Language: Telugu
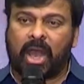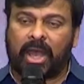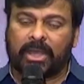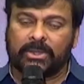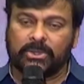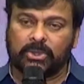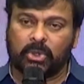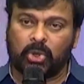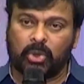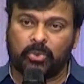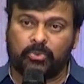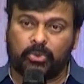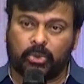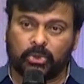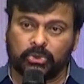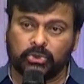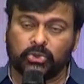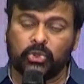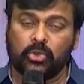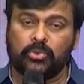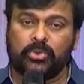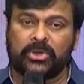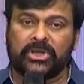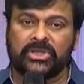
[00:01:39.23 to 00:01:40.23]
అందులో
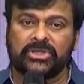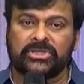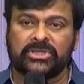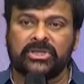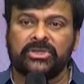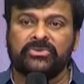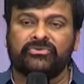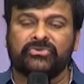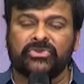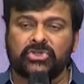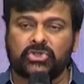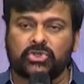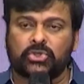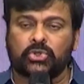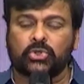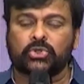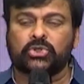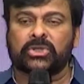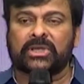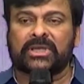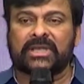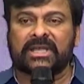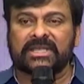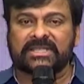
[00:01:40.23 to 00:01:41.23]
పొందుపరిచి
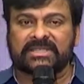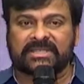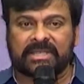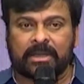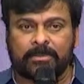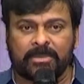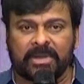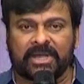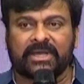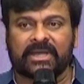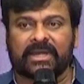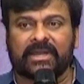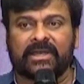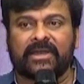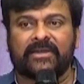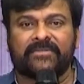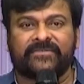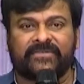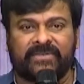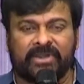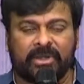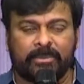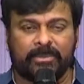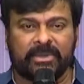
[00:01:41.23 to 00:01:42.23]
విస్తృతంగా సమగ్రంగా
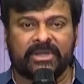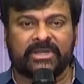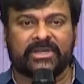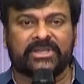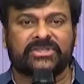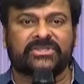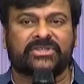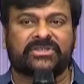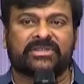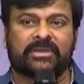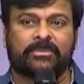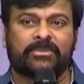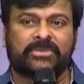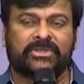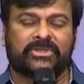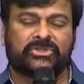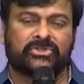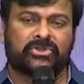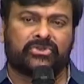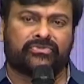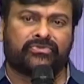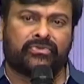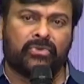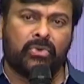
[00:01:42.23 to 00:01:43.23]
ఫిల్మ్ ఇండస్ట్రీకి
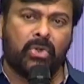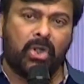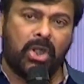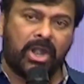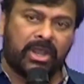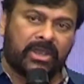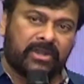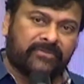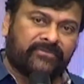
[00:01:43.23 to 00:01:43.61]
సంబంధించిన ఫుల్